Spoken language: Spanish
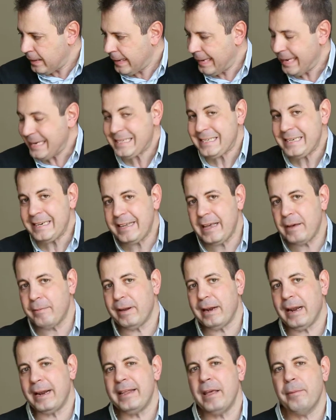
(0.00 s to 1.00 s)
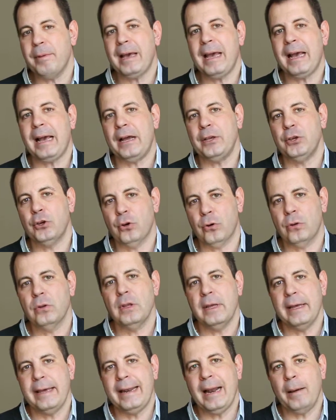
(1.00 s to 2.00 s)
es nieve, la nieve que cayó
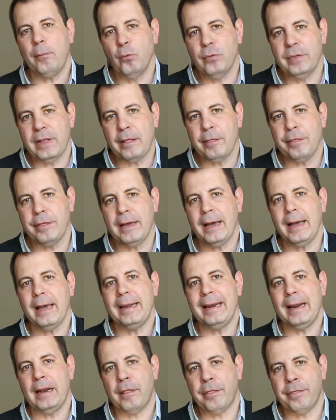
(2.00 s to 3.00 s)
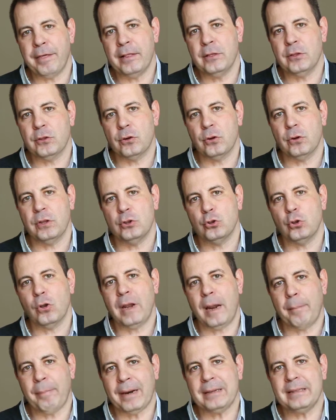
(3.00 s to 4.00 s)
en abundancia en el centro, en
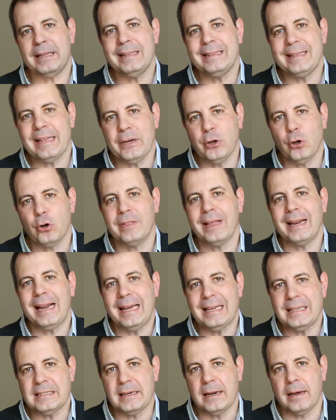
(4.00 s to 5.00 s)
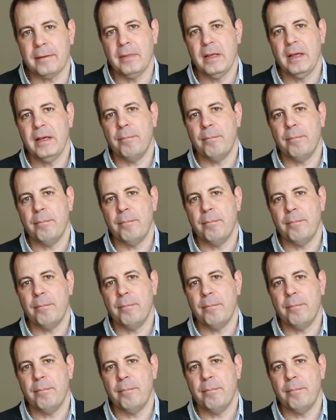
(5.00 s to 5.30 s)
toda la parte interior de la isla.